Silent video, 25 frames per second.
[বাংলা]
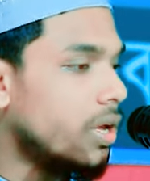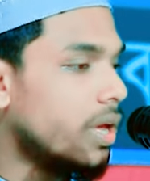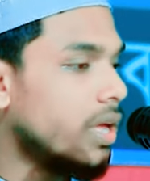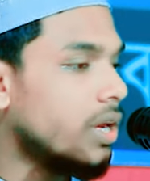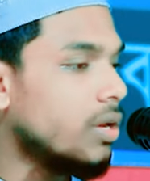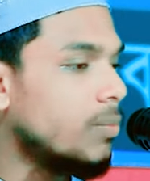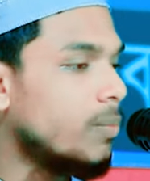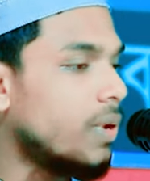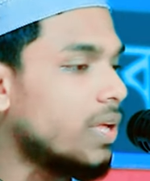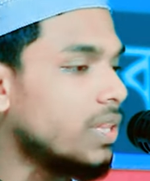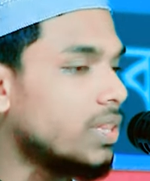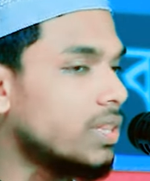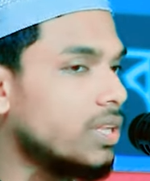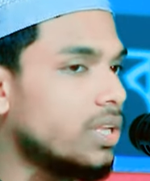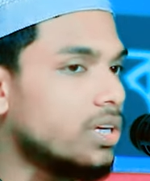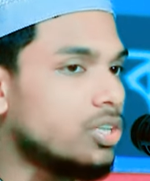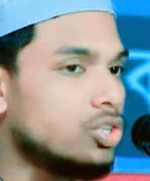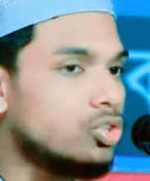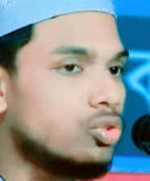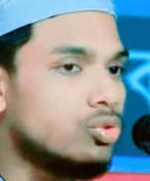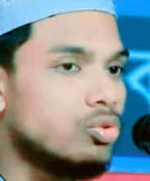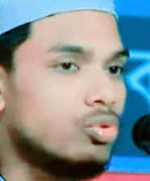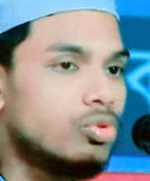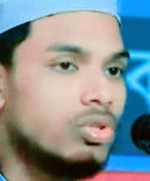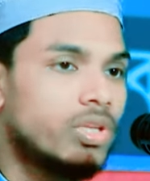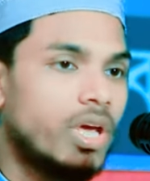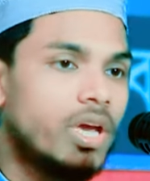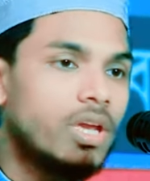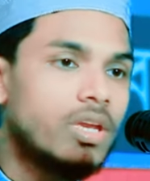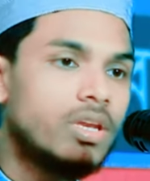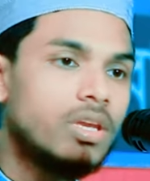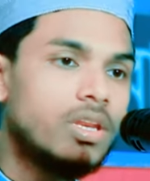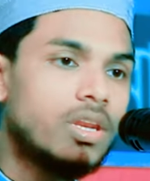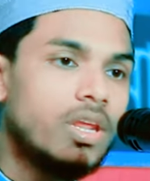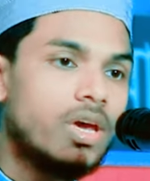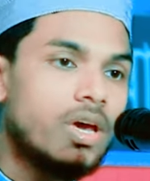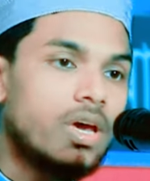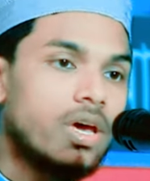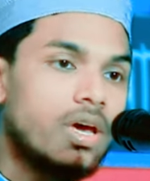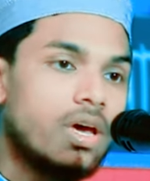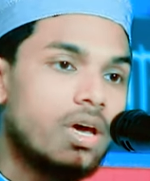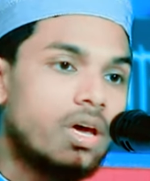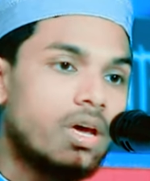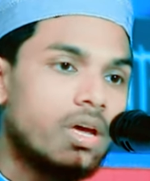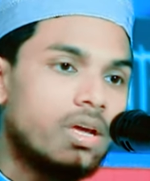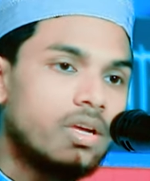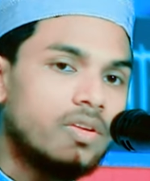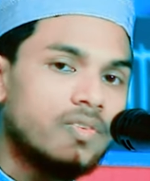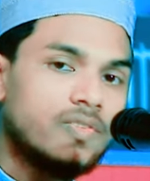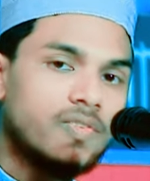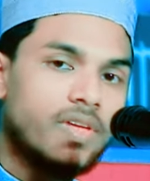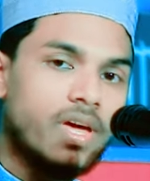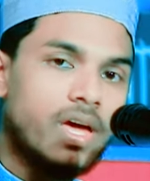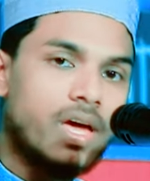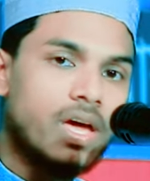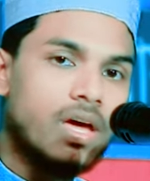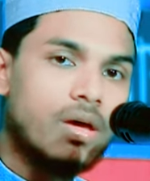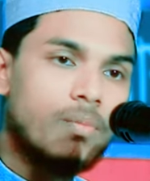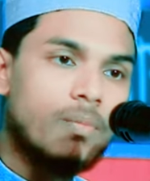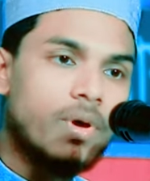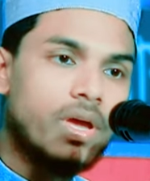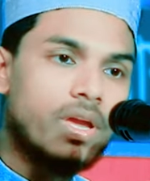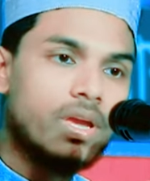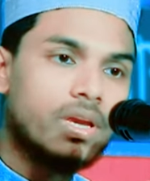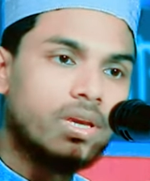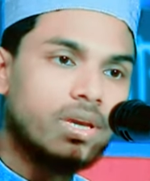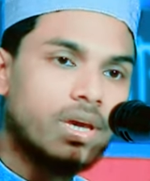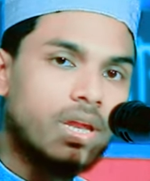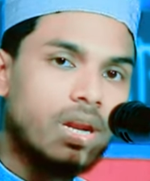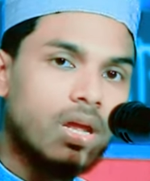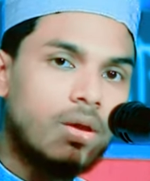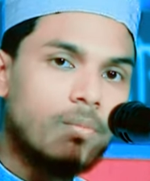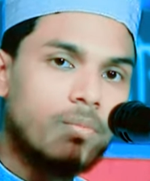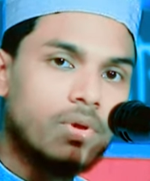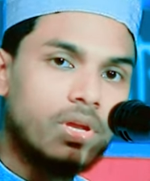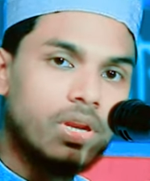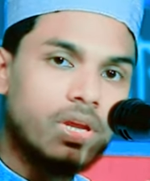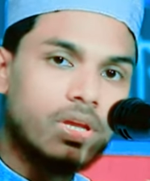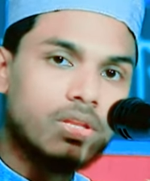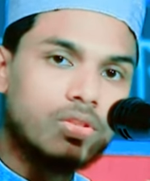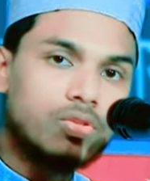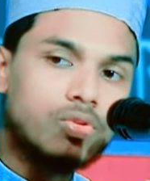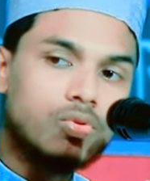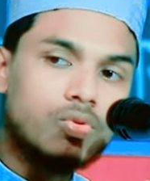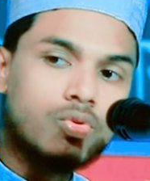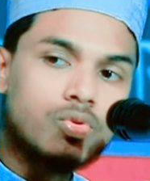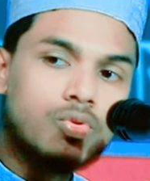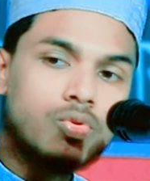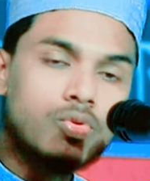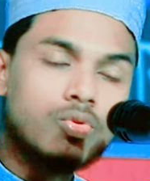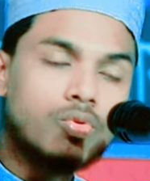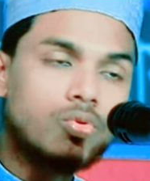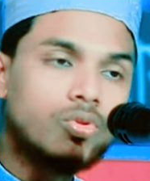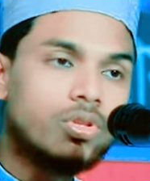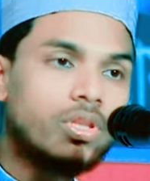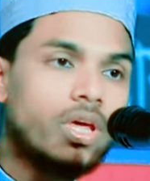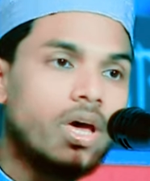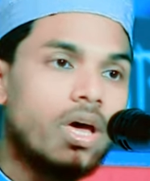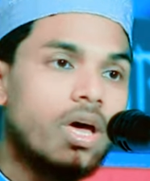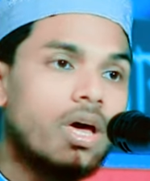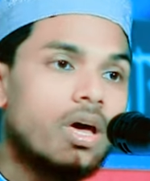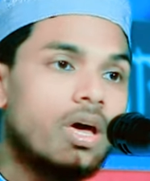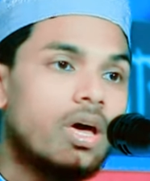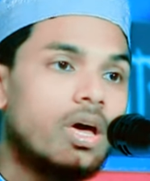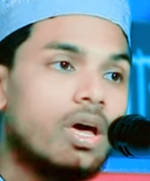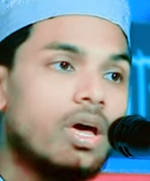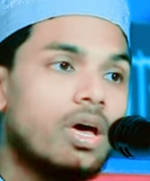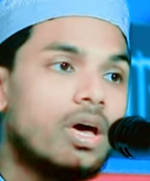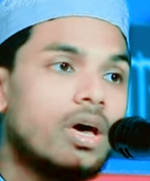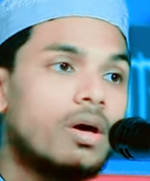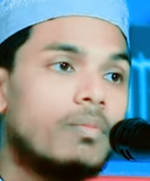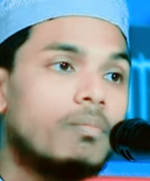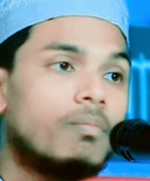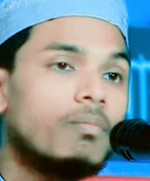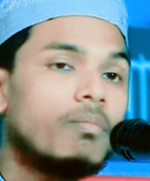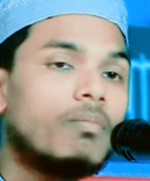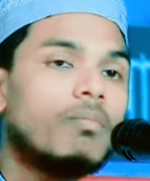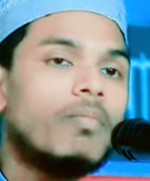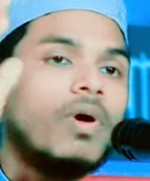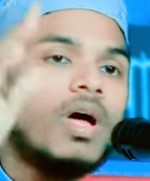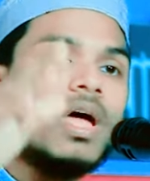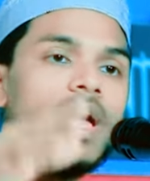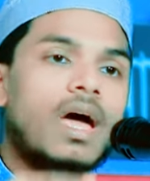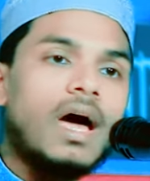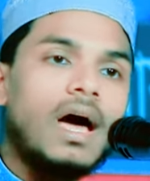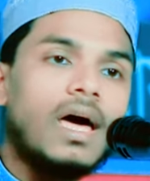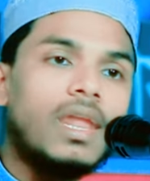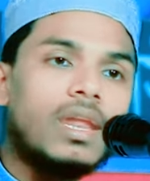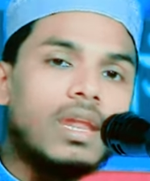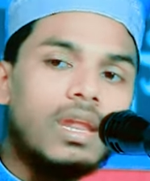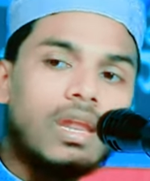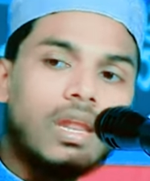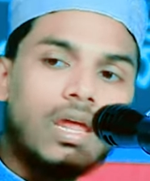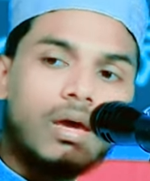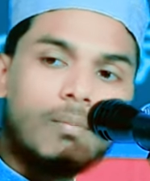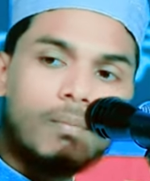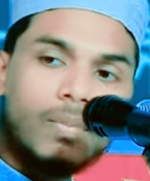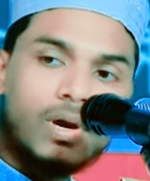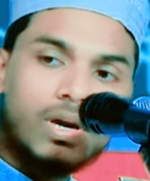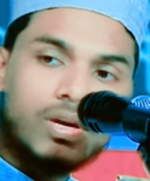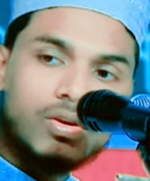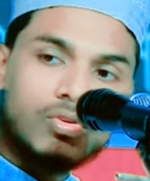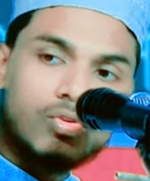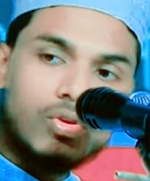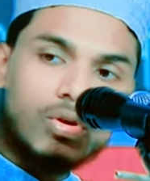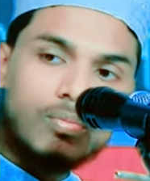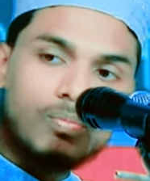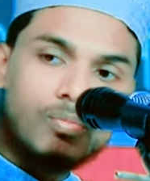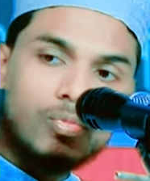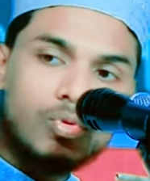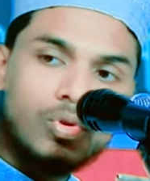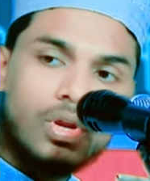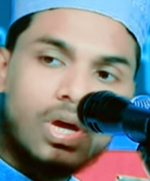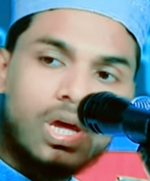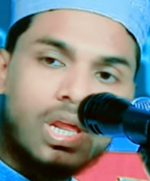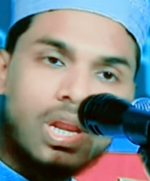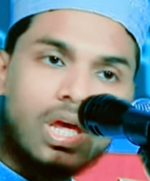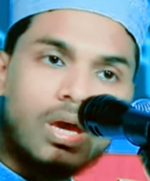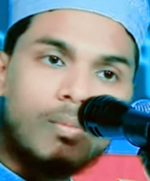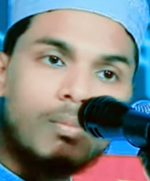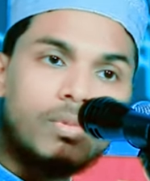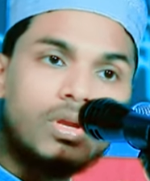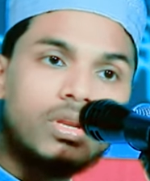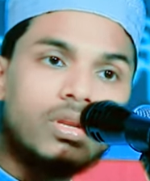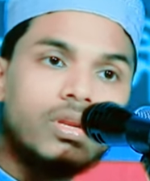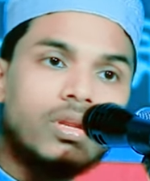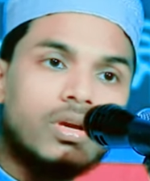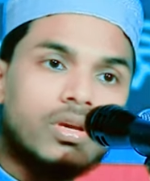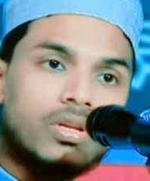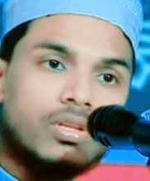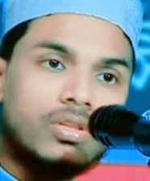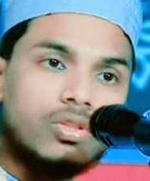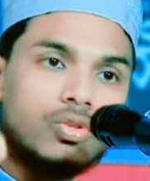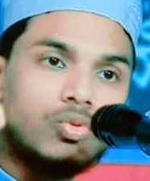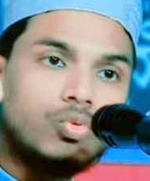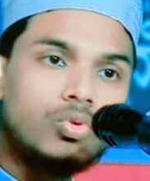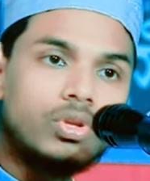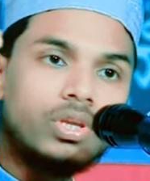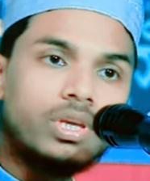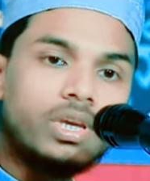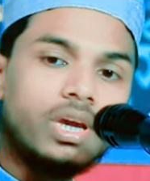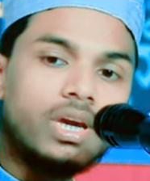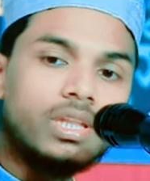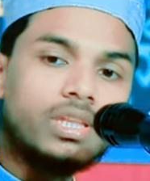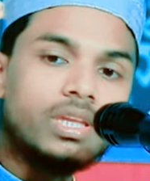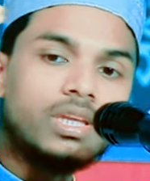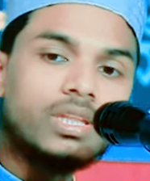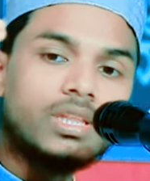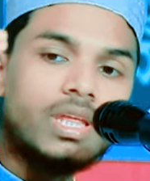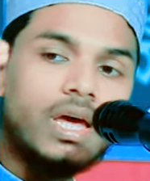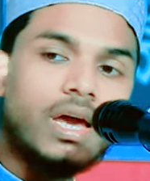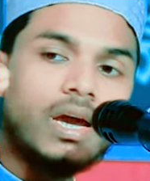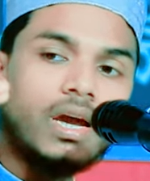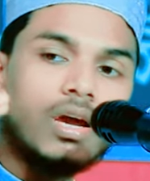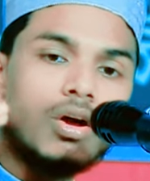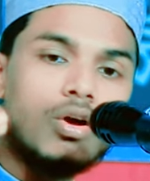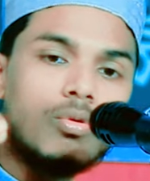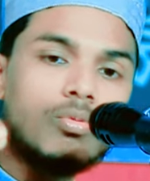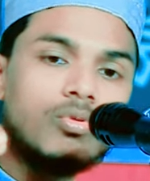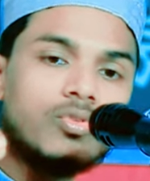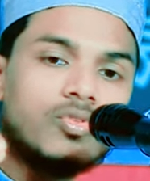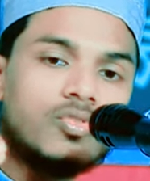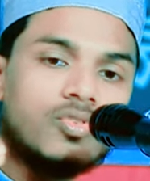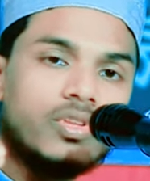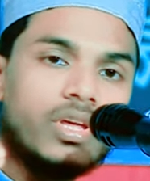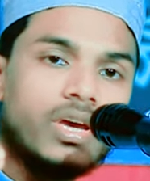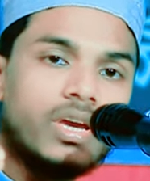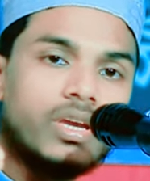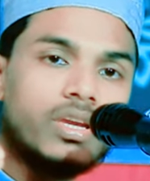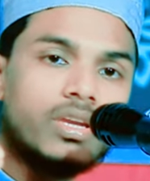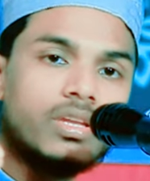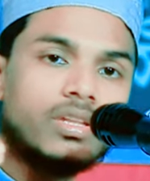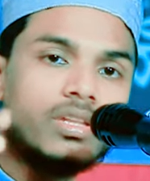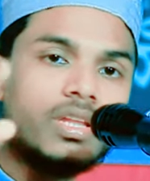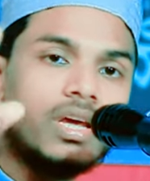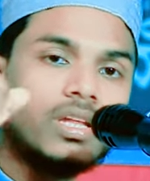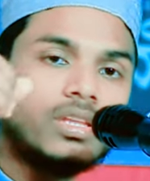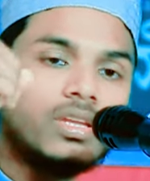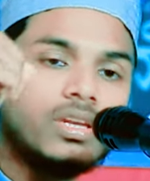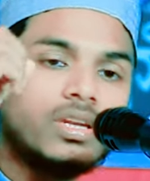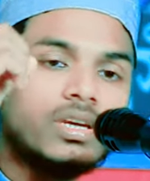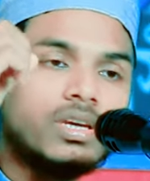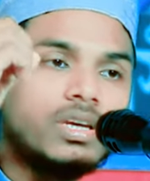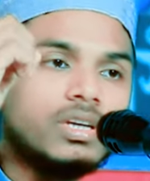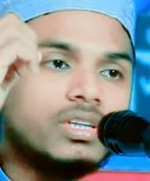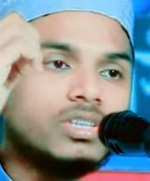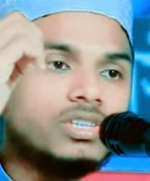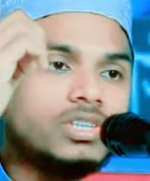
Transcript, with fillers: এর বান্দা শুধু তাই না সাহাবাই কেরামের তো দাম আল্লাহ পাক রব্বুল আলমিন দুনিয়াতে থাকা অবস্থায় তাদেরকে